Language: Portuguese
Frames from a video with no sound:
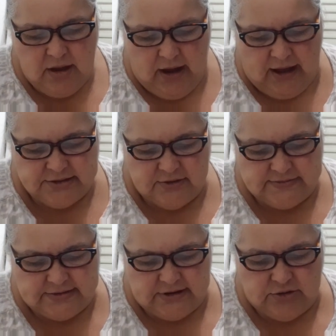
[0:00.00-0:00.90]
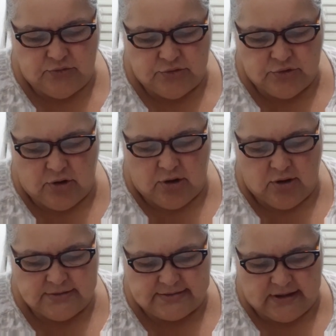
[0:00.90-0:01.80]
A Deus trino
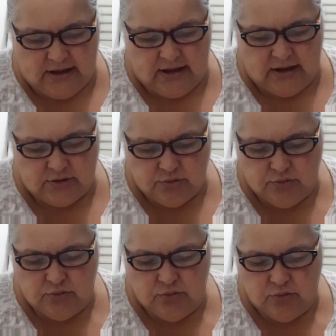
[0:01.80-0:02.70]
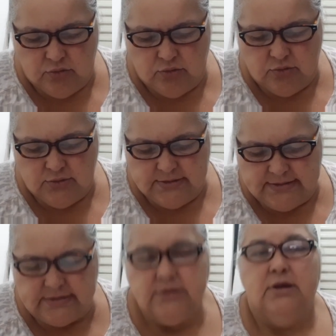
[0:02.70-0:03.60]
nossa
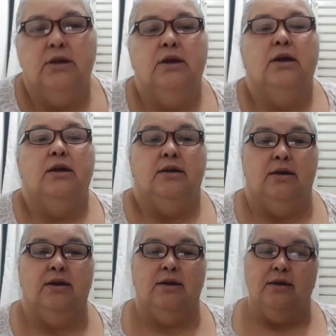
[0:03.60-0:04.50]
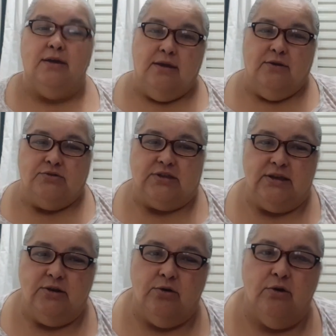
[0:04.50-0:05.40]
luz. Eu
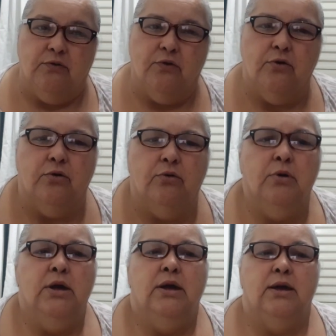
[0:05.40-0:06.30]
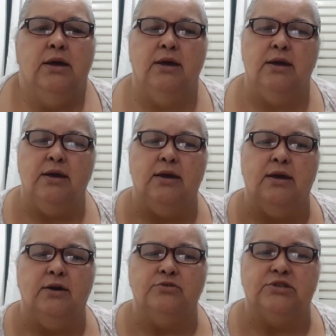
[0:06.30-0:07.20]
te louvo,
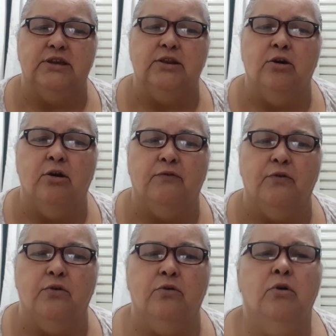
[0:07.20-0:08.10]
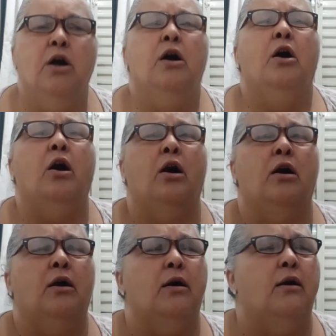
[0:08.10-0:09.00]
eu te louvo,
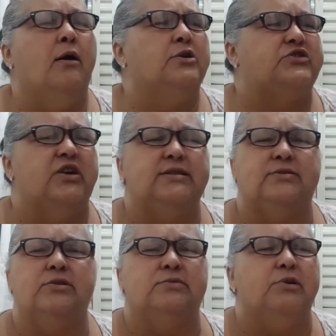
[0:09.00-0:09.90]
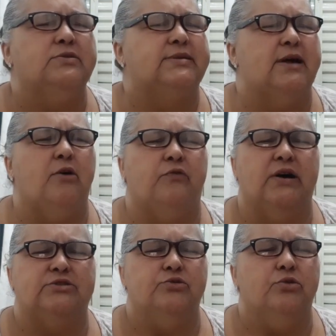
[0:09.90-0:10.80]
oh Jesus, meu
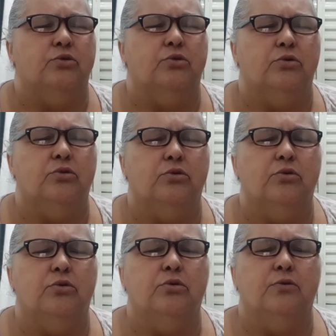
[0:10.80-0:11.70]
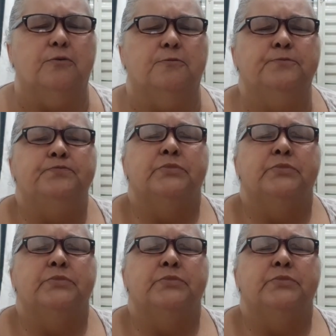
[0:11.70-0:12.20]
Salvador.